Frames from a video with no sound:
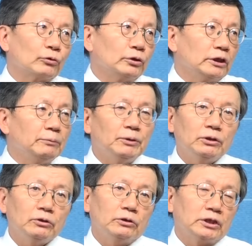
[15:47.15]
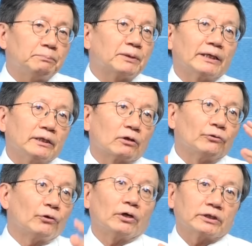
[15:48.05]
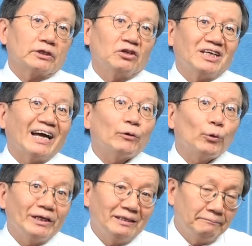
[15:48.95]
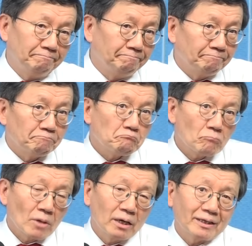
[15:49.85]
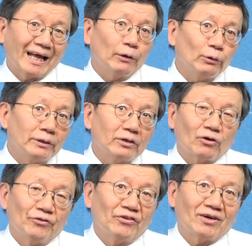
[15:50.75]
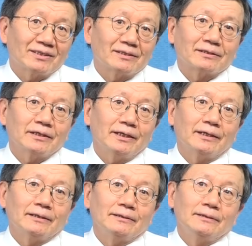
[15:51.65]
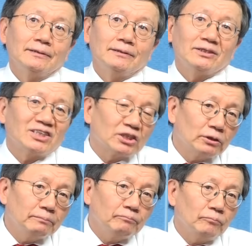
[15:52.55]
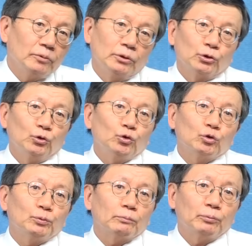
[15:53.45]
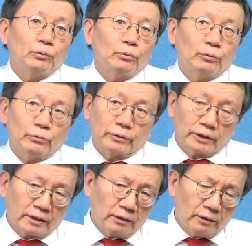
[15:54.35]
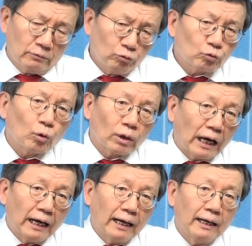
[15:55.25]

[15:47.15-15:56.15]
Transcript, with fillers: 이민 집단이 건너갔잖아요. 야요이. 야요이들이 건너갔을 때 지금 규슈 북부 그러니까 후쿠오카